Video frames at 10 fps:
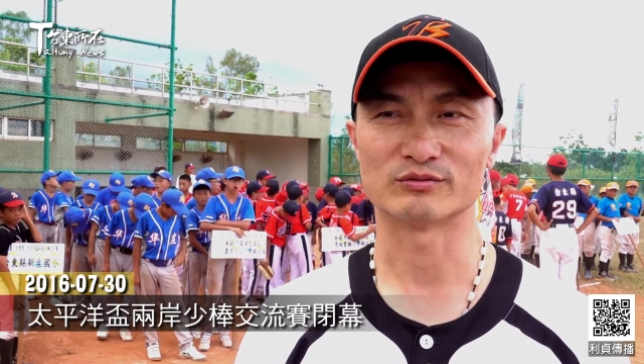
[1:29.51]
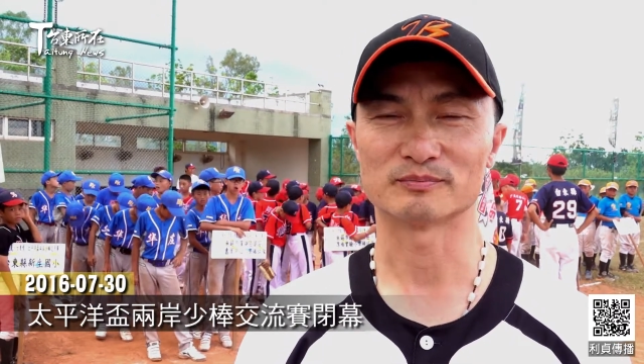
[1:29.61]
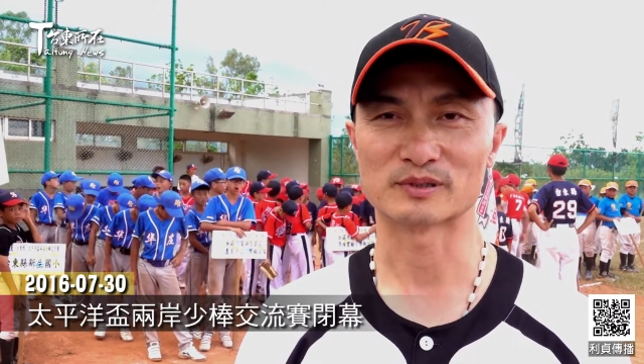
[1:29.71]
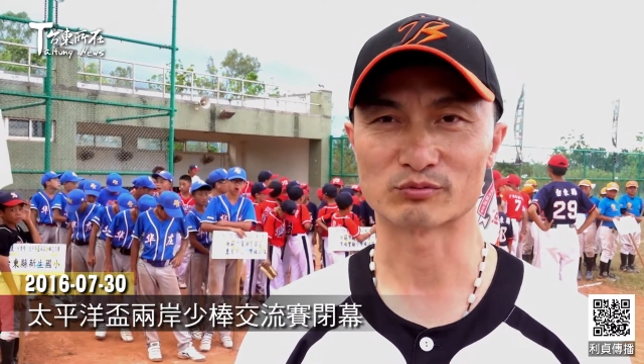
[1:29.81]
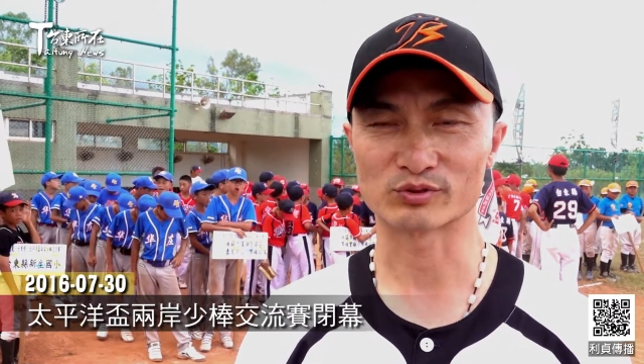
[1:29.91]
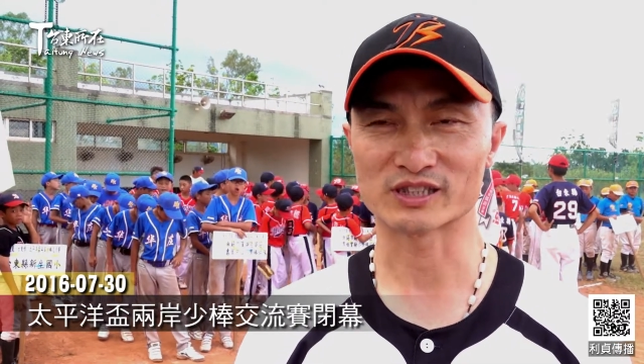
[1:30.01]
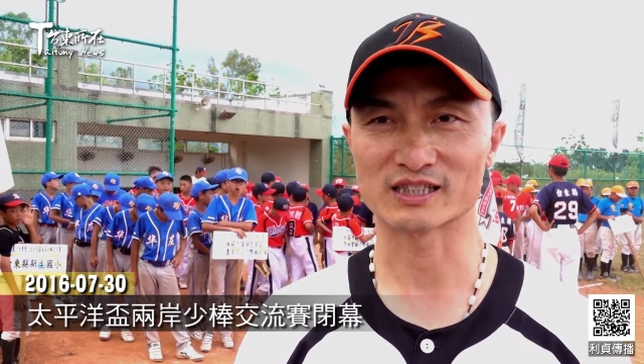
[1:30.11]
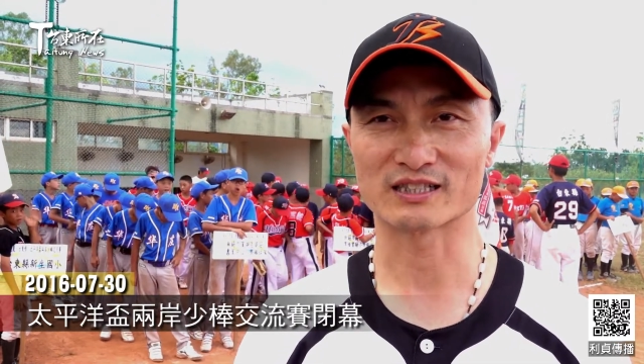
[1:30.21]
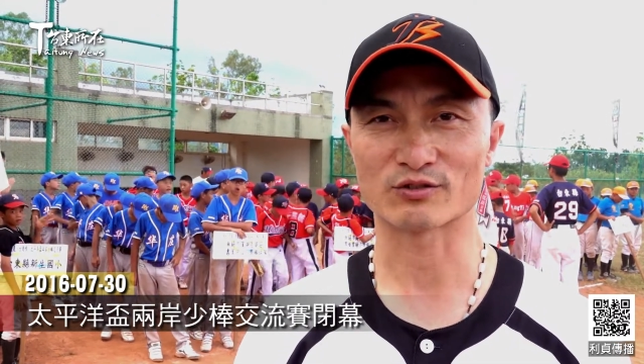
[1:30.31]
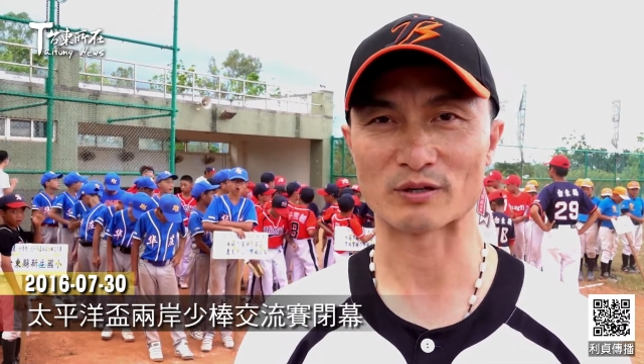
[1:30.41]
比无锡
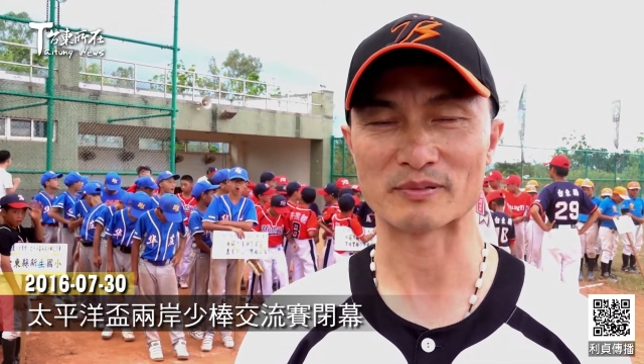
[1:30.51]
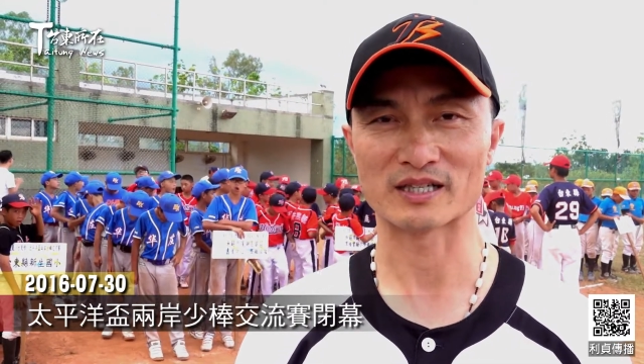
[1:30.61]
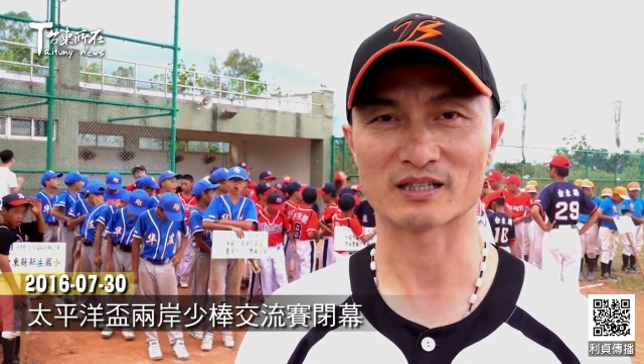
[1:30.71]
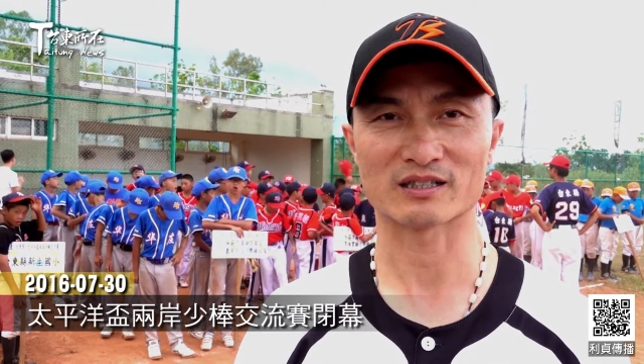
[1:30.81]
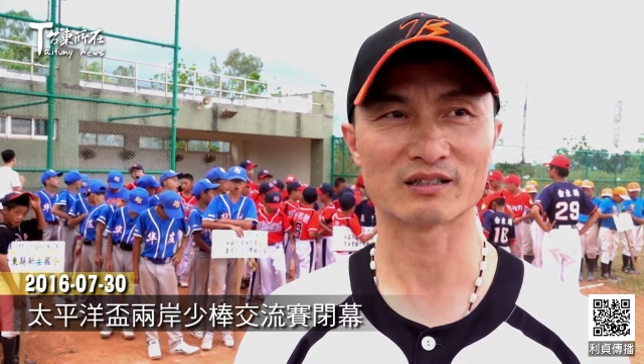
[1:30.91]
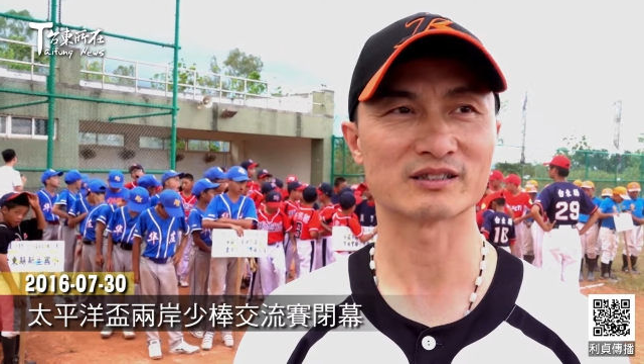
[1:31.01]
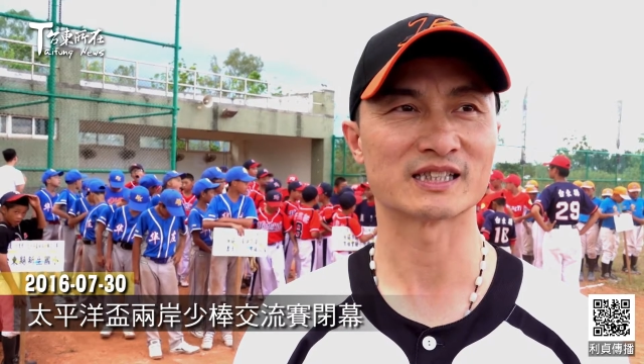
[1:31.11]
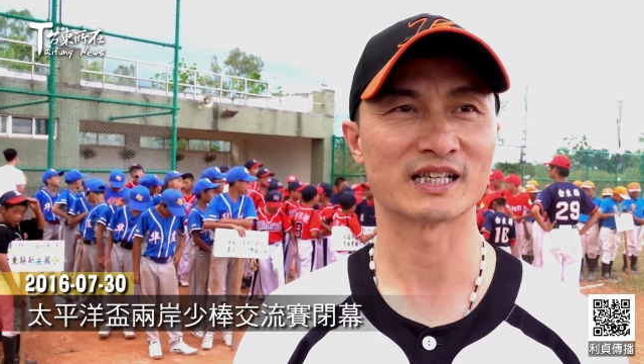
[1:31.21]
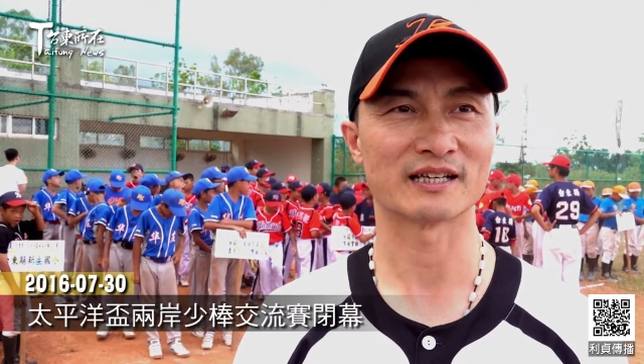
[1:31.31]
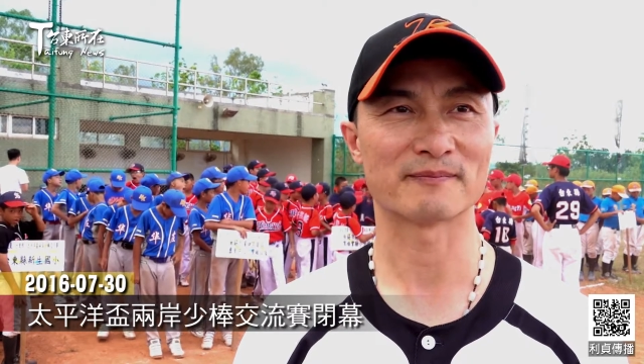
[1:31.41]
的水平要高一
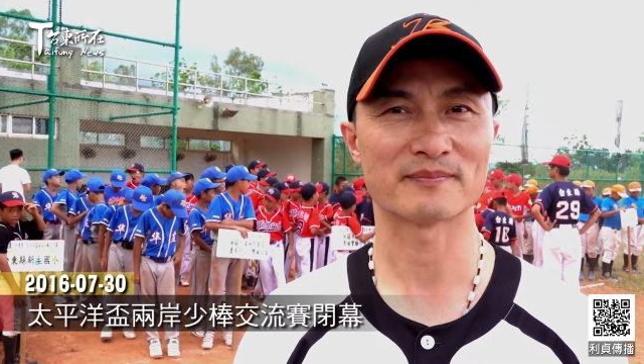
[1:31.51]
些。